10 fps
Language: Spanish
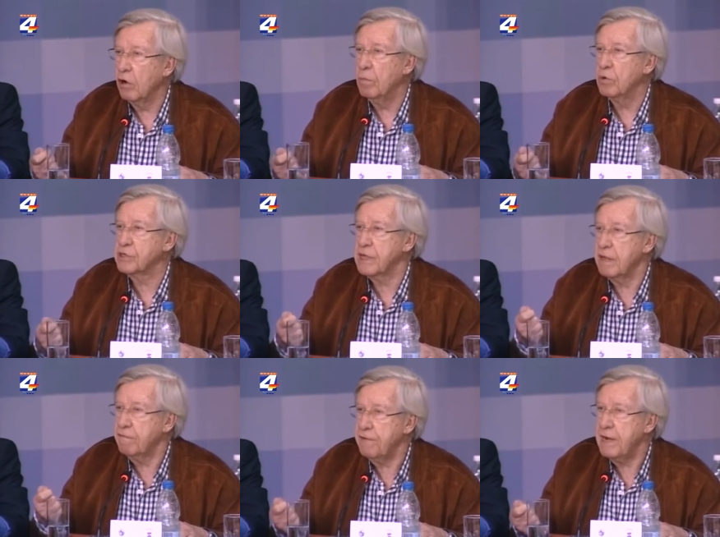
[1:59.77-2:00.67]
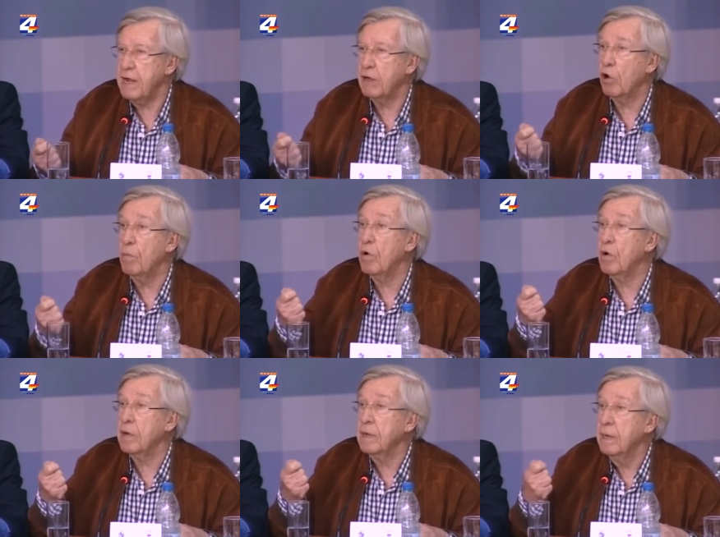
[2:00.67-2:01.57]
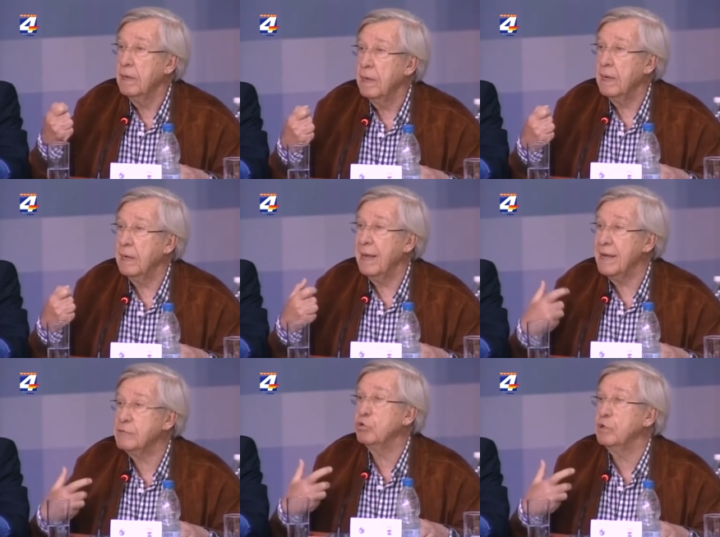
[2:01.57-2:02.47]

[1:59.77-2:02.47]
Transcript: cómo se define y cómo eh, es